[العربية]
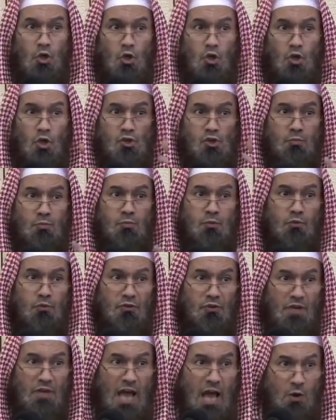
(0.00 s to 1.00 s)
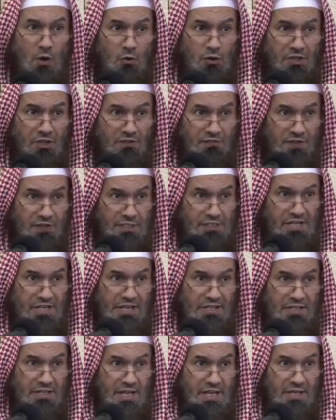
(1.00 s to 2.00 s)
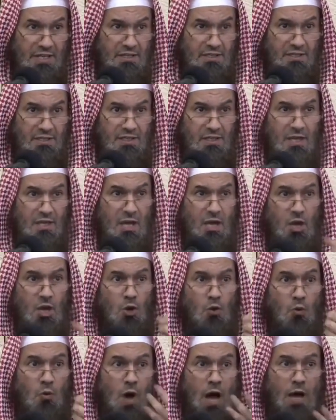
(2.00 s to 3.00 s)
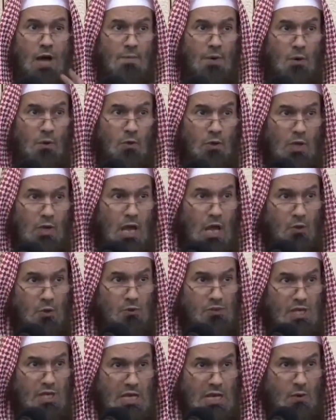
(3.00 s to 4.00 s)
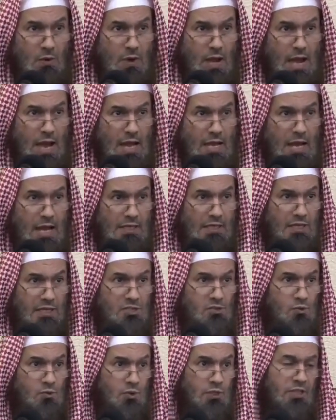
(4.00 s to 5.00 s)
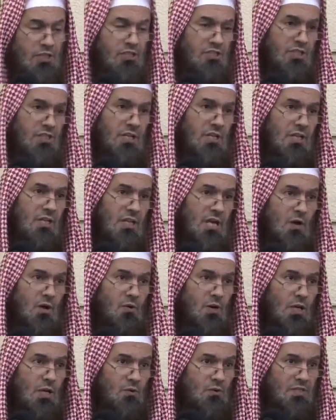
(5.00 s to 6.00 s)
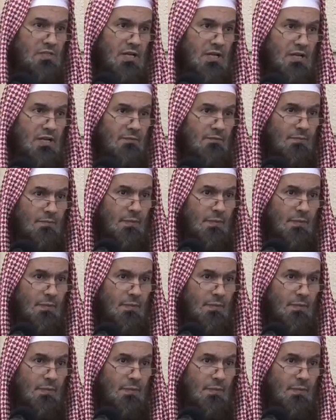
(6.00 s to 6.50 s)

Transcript: يصب في حوض في الجنه وهبه الله جل وعلا لرسوله صلى الله عليه وسلم